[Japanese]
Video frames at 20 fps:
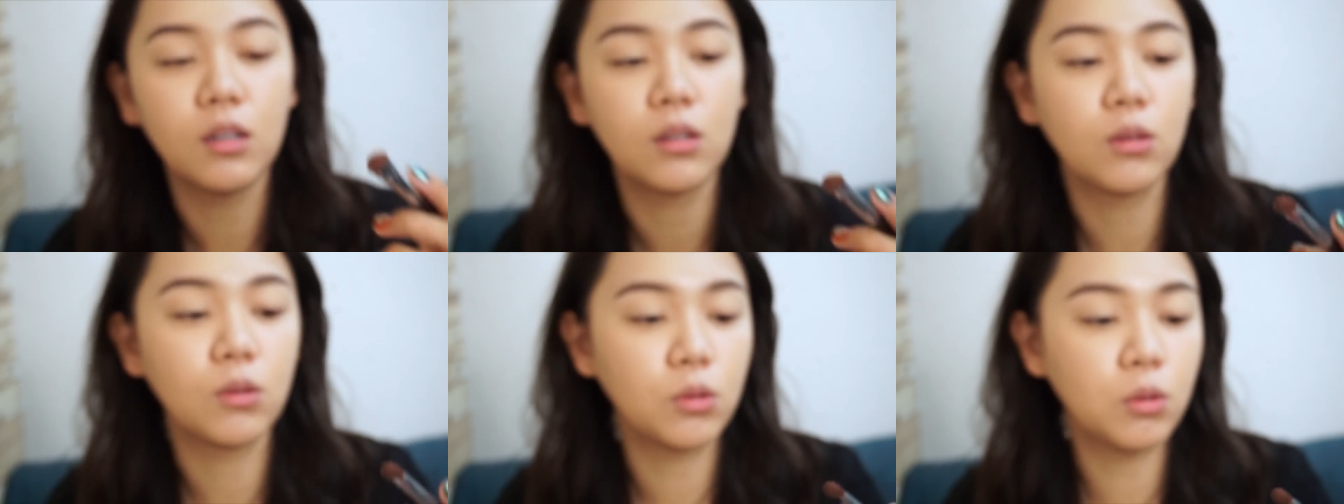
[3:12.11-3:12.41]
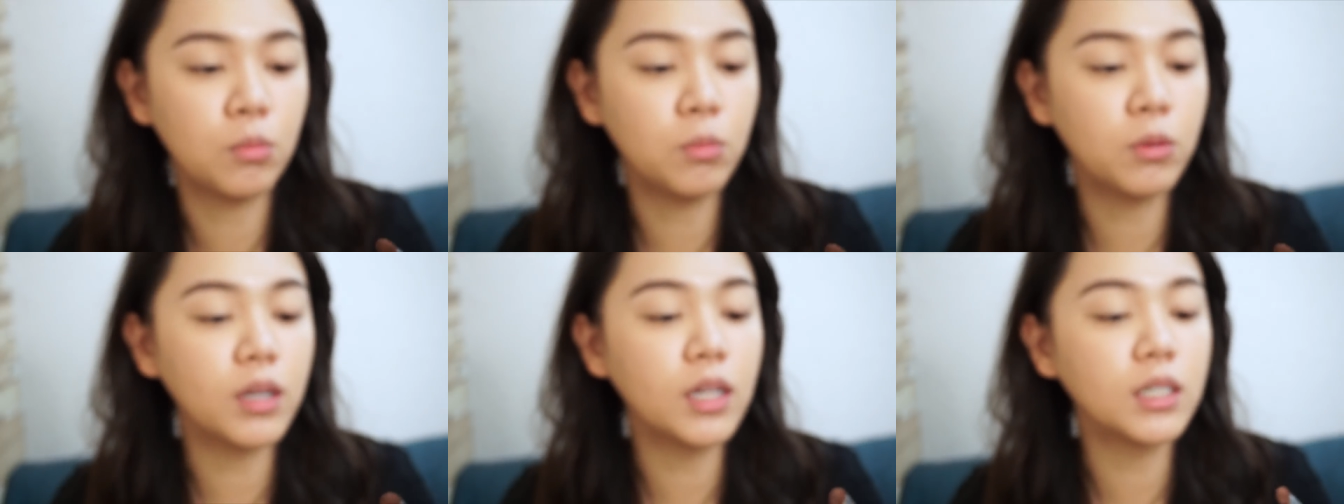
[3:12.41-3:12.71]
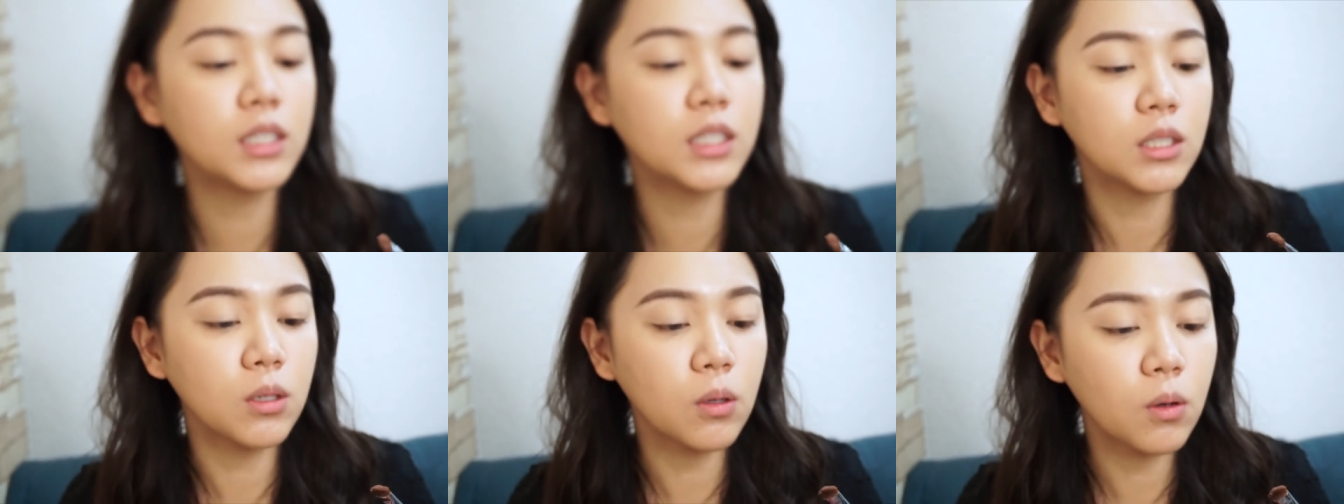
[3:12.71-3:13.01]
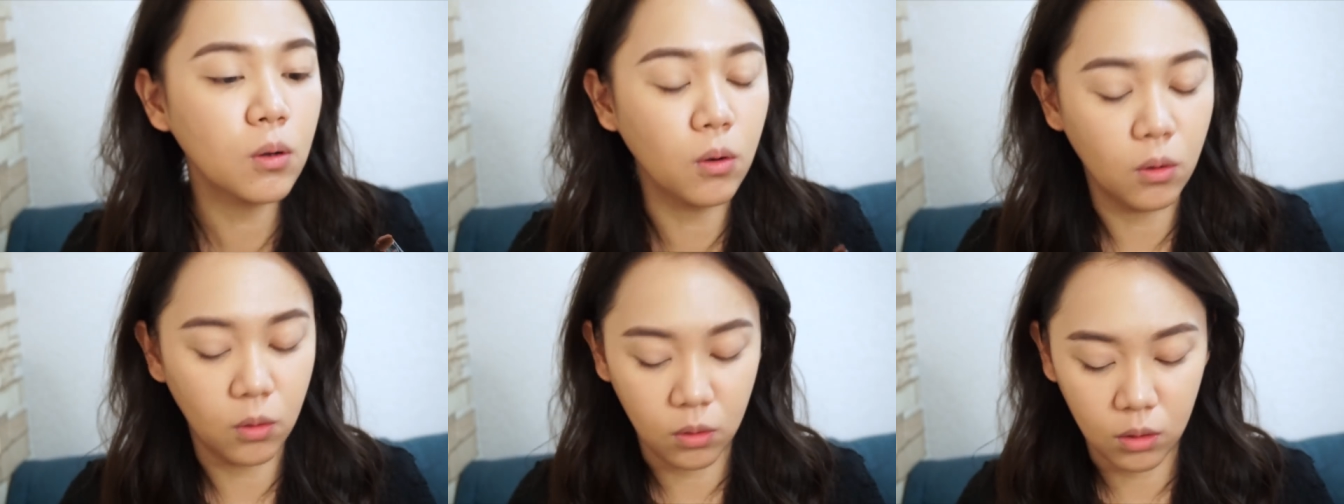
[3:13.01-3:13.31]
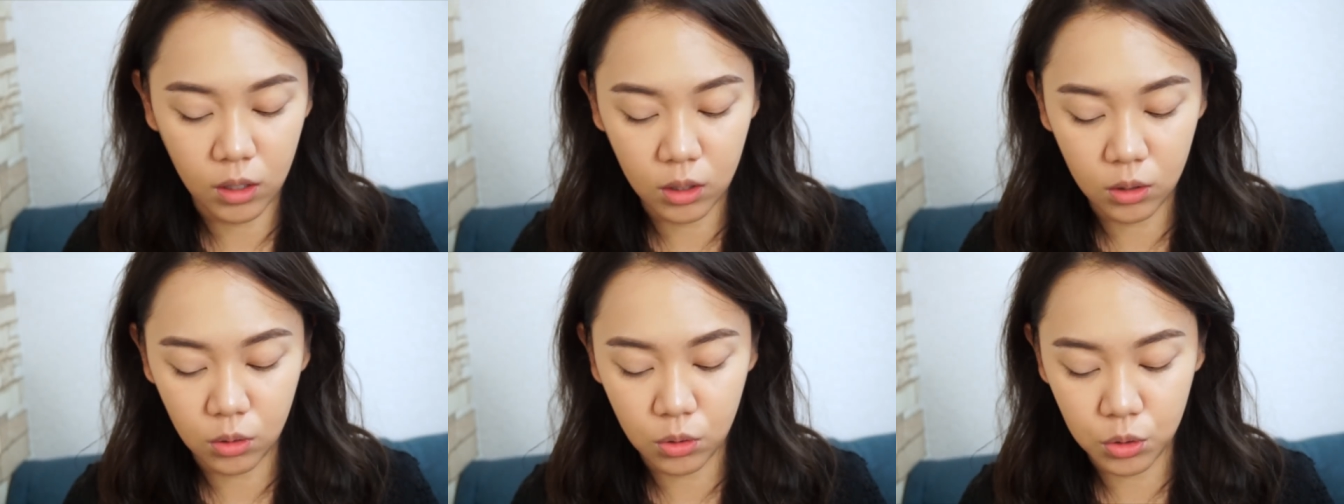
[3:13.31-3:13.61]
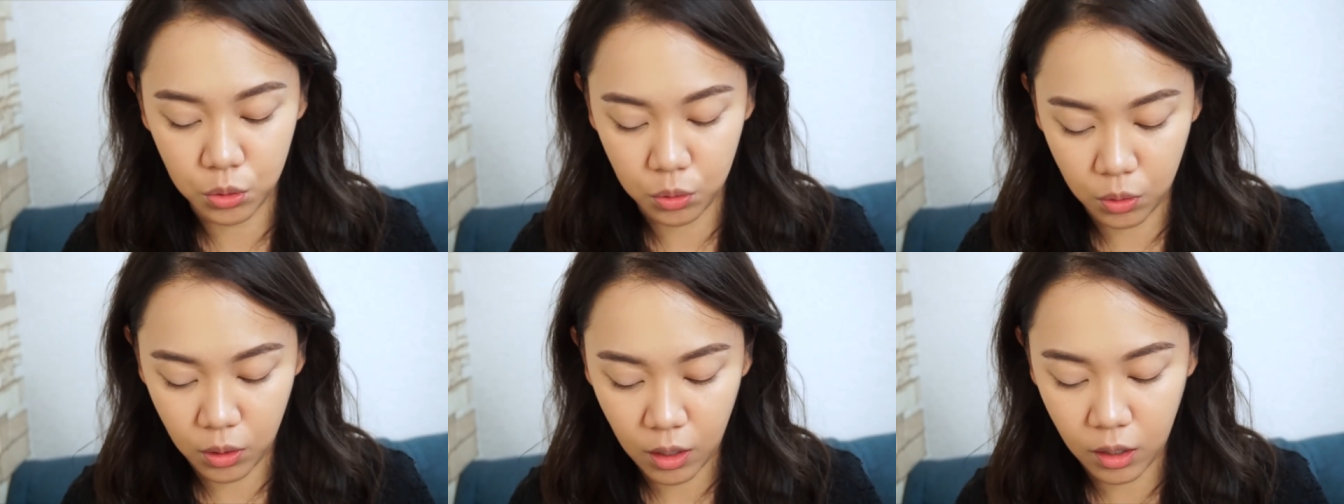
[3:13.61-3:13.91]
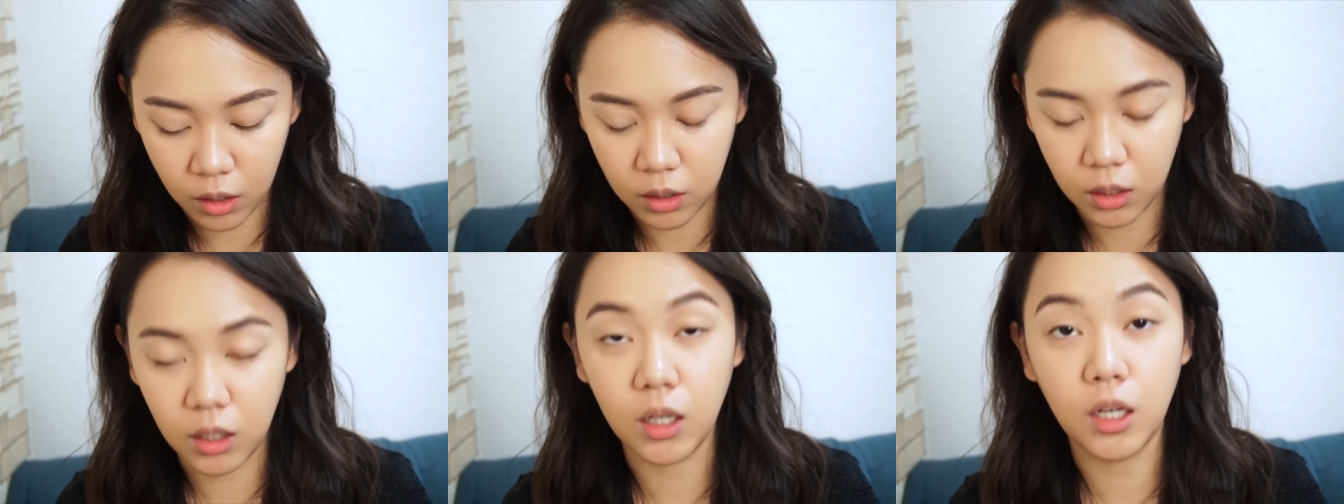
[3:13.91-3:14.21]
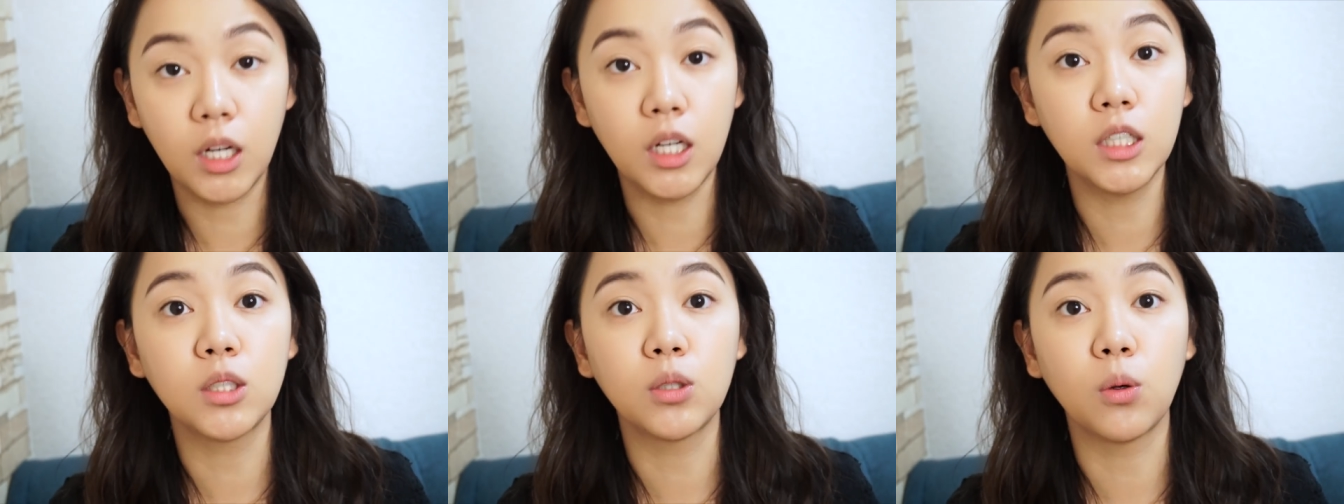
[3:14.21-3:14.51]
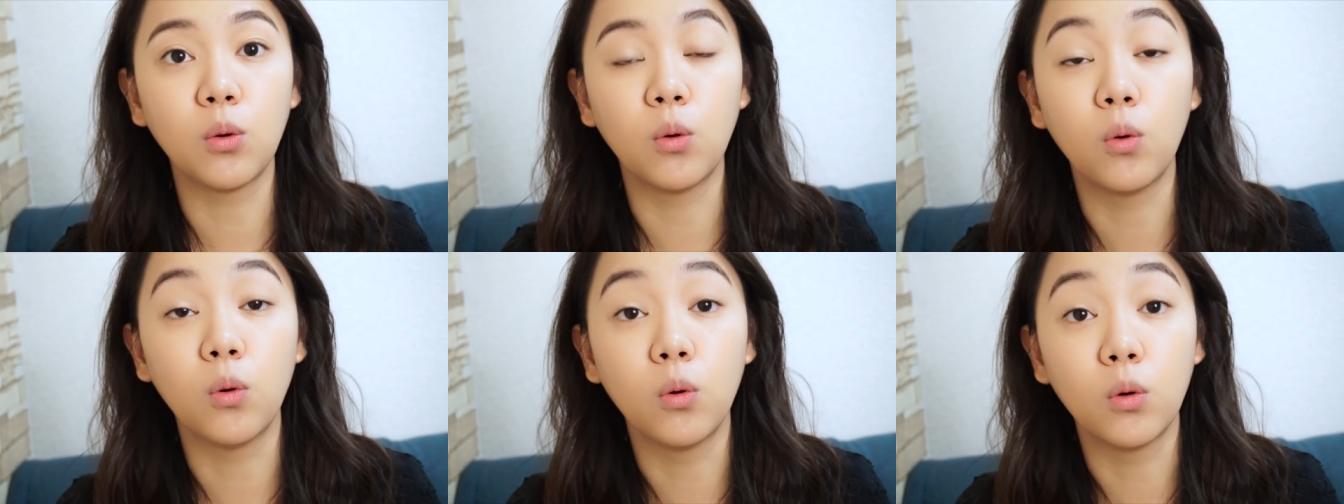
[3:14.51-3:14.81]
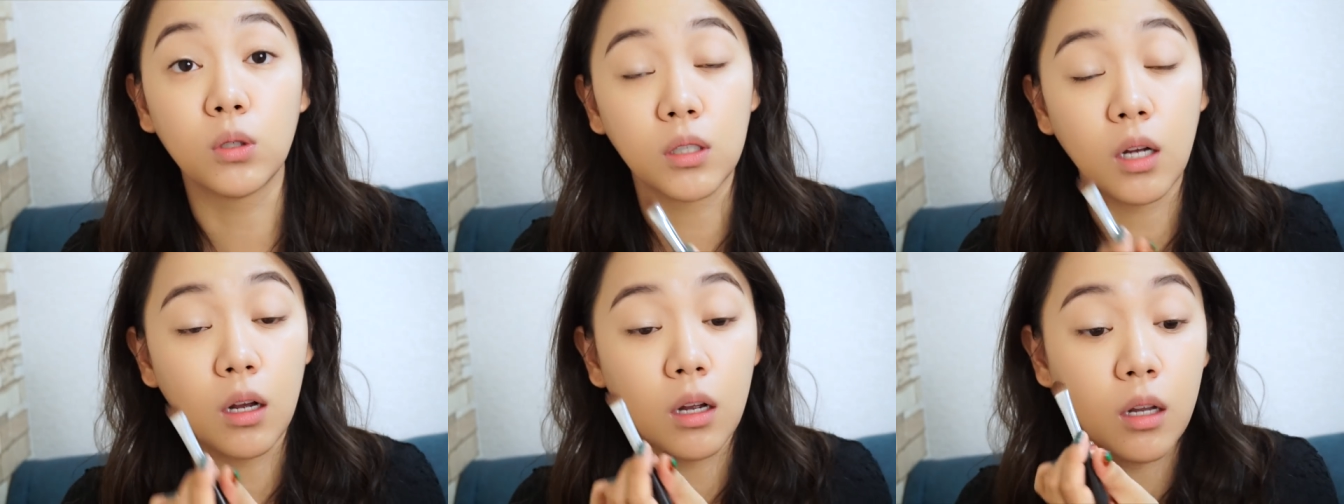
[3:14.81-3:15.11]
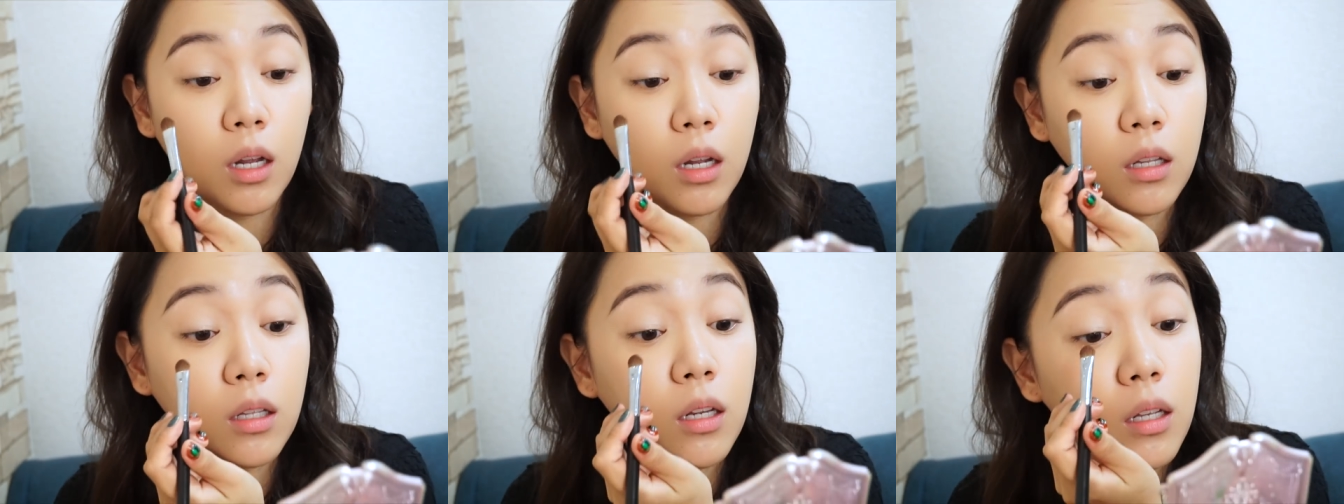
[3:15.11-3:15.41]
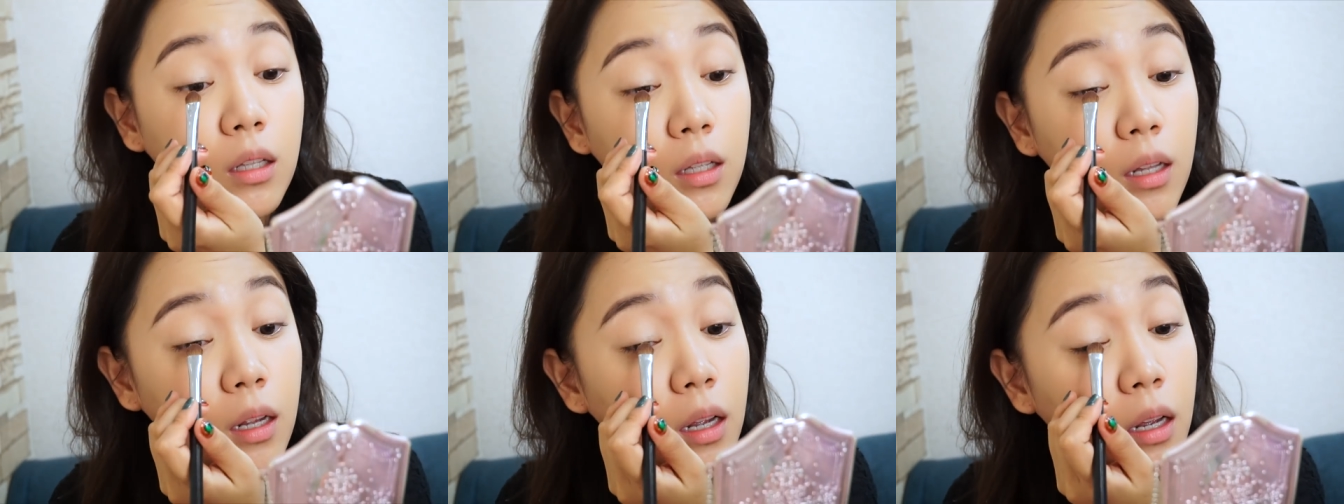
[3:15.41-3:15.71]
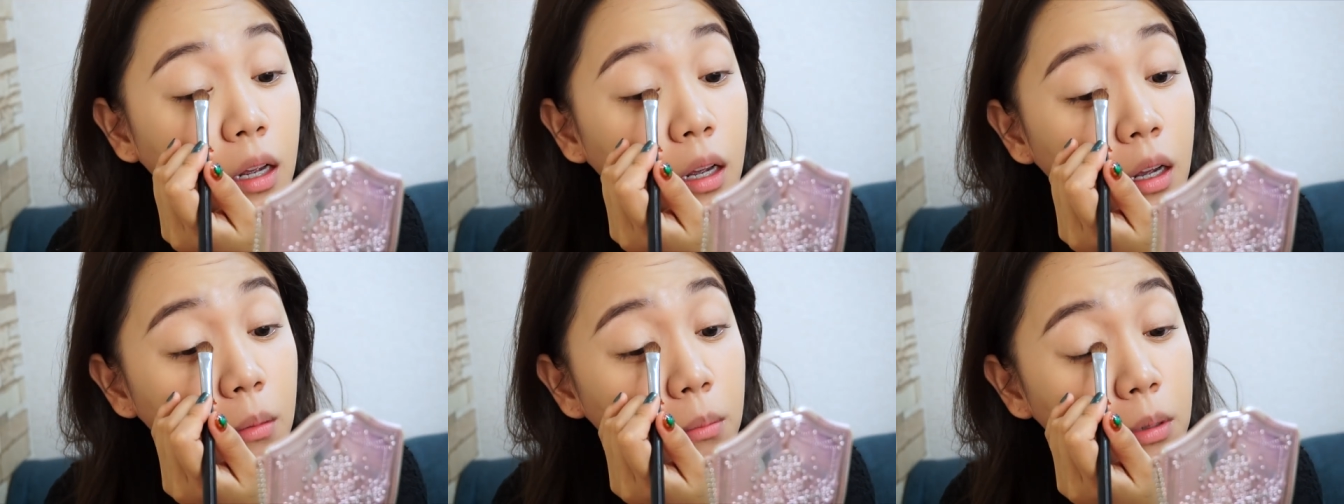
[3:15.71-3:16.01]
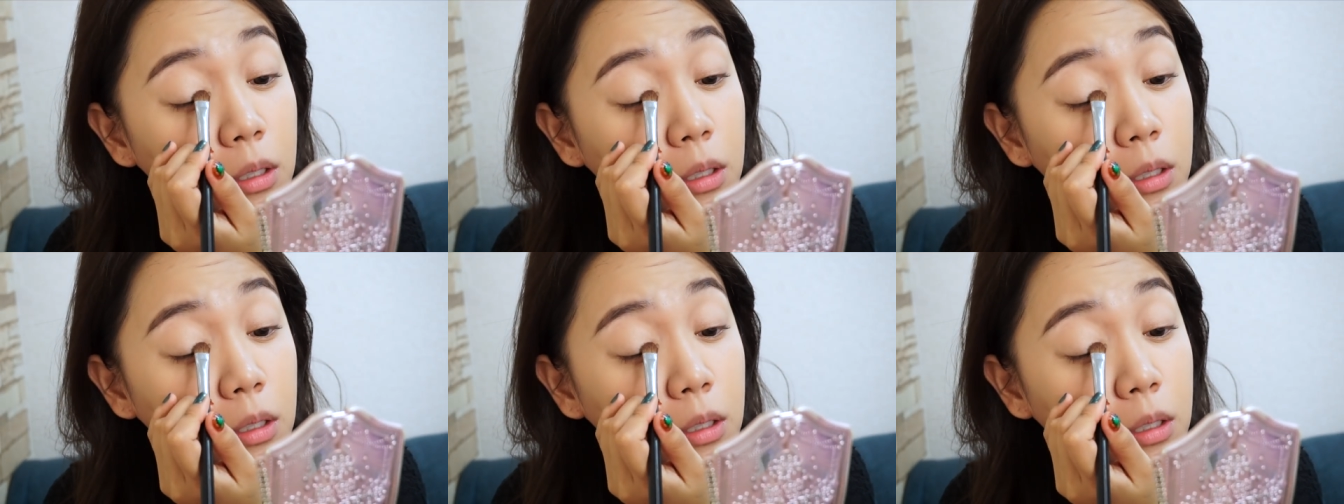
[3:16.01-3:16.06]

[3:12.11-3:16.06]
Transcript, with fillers: お友達の彼女がネイリストさんやってて、